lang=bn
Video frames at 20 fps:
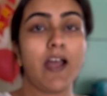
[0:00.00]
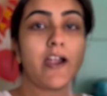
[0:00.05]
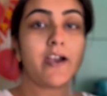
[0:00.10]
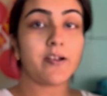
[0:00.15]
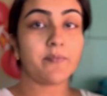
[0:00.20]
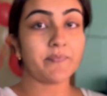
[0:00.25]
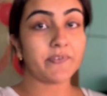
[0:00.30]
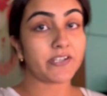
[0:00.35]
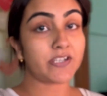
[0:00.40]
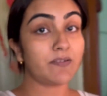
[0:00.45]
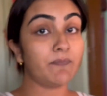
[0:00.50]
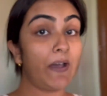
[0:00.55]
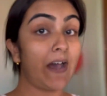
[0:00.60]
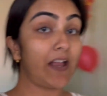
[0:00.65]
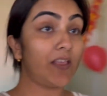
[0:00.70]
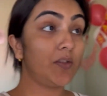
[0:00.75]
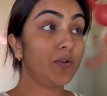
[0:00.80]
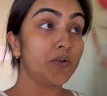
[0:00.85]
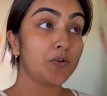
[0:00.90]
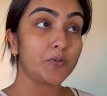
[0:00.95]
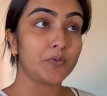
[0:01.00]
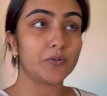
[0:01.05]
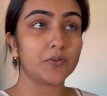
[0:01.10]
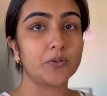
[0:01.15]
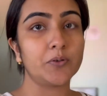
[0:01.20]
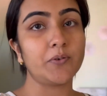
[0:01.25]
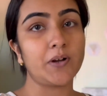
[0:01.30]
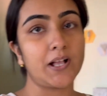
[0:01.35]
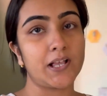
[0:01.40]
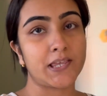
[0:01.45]
আর বেশ ভালো
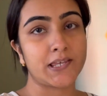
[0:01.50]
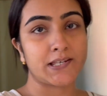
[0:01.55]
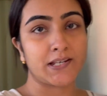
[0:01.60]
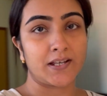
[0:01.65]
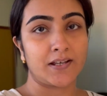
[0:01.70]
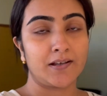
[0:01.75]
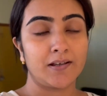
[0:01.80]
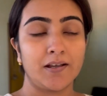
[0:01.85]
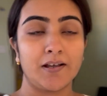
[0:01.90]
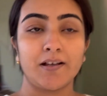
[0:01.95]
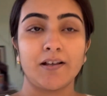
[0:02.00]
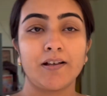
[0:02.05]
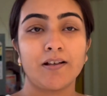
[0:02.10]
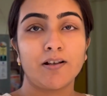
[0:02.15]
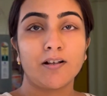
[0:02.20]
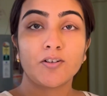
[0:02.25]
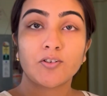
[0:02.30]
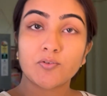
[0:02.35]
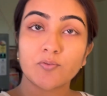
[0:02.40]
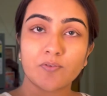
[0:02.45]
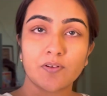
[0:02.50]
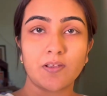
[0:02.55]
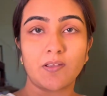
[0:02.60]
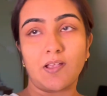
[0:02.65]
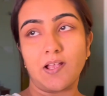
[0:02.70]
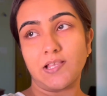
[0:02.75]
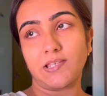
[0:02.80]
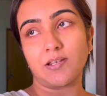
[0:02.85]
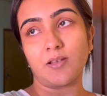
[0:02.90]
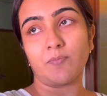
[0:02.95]
রোদও আছে
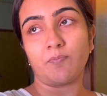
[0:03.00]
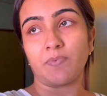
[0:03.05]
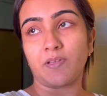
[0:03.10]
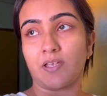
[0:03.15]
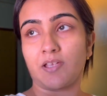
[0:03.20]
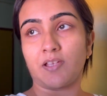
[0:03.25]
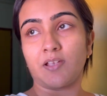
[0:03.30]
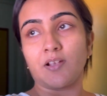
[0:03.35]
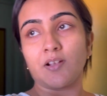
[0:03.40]
শুকিয়ে যাবে